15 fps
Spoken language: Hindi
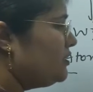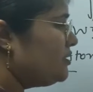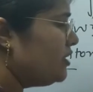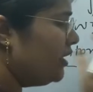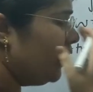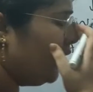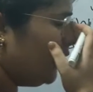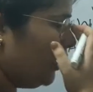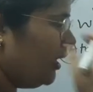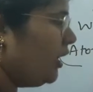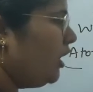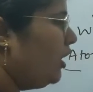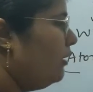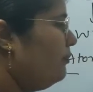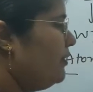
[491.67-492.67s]
ठीक है
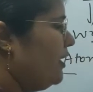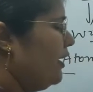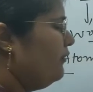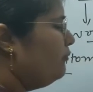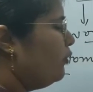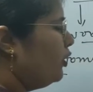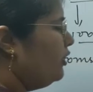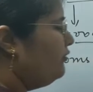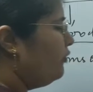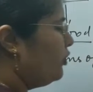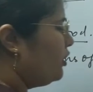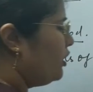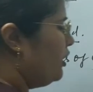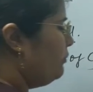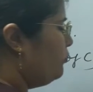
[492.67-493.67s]
अब ये मॉली
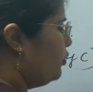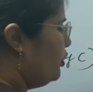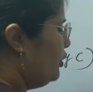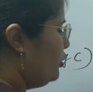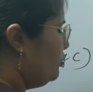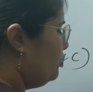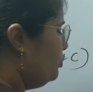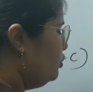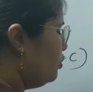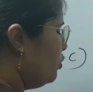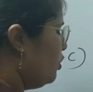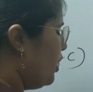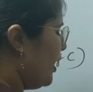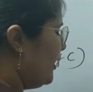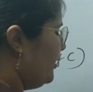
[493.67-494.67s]
वाटर का मॉलिक्यूल
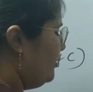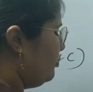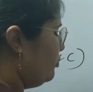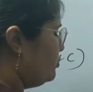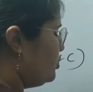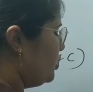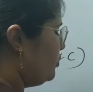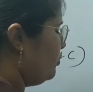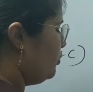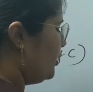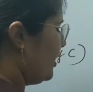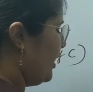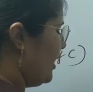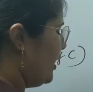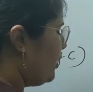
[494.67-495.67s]
दो हाइड्रोजन और
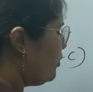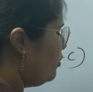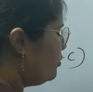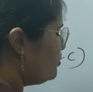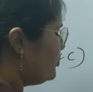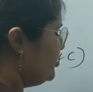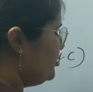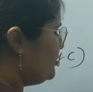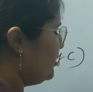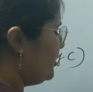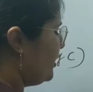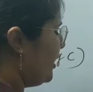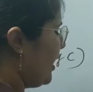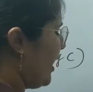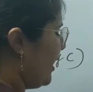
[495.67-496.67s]
एक ऑक्सीजन
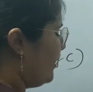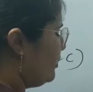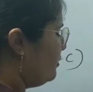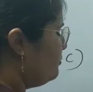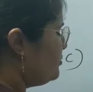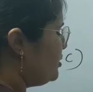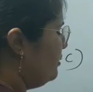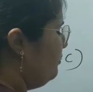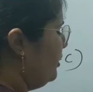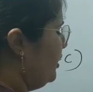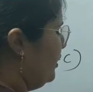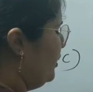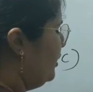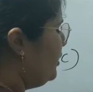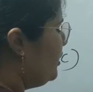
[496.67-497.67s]
के एटम से
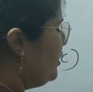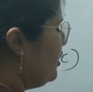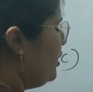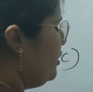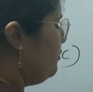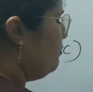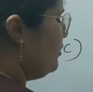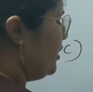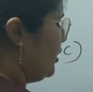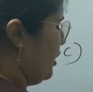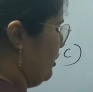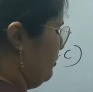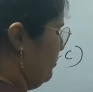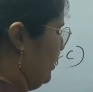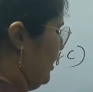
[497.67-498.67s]
मिलकर बना
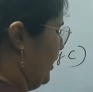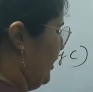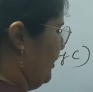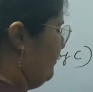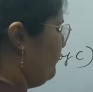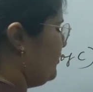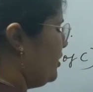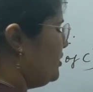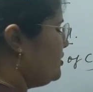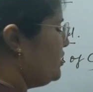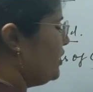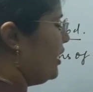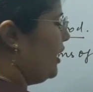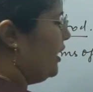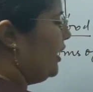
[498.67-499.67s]
हुआ है
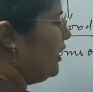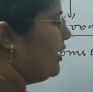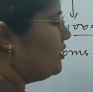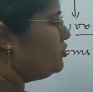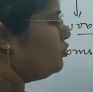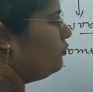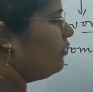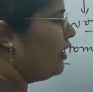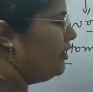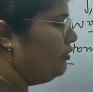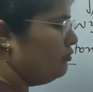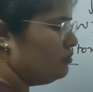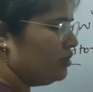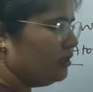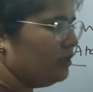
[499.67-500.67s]
ठीक है एक जो
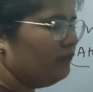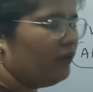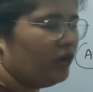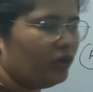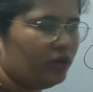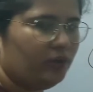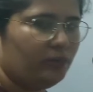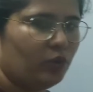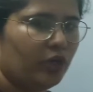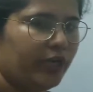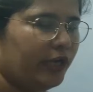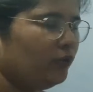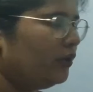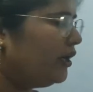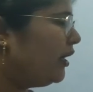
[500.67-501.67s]
हाइड्रोजन का वाटर का
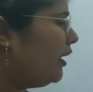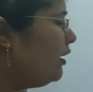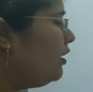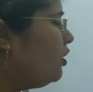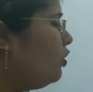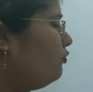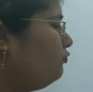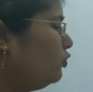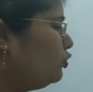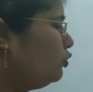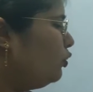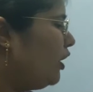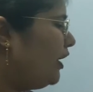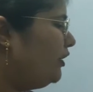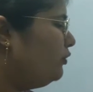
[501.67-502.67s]
मॉलिक्यूल है वो दो
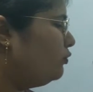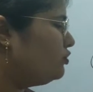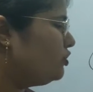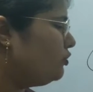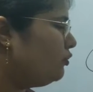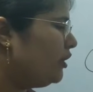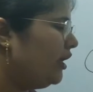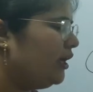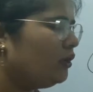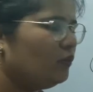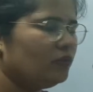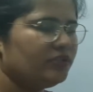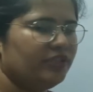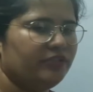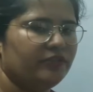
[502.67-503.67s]
हाइड्रोजन और एक
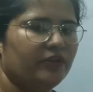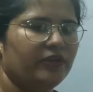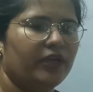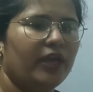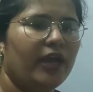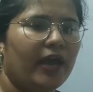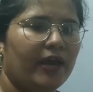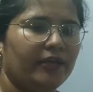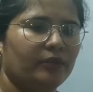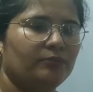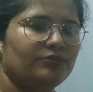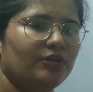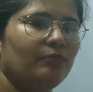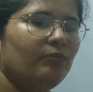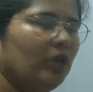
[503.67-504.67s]
ऑक्सीजन के एटम
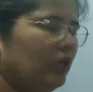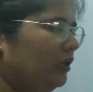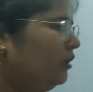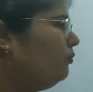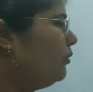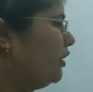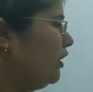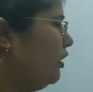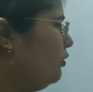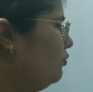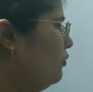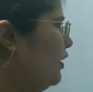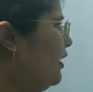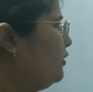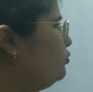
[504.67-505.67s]
से मिलकर बना
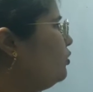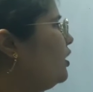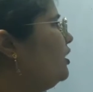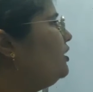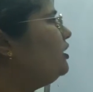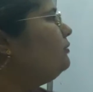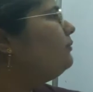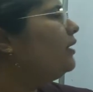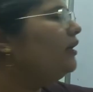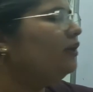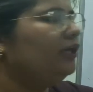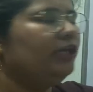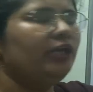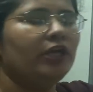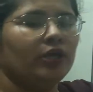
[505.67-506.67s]
हुआ है तो
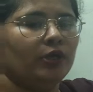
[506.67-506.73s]
अल्टीमेटली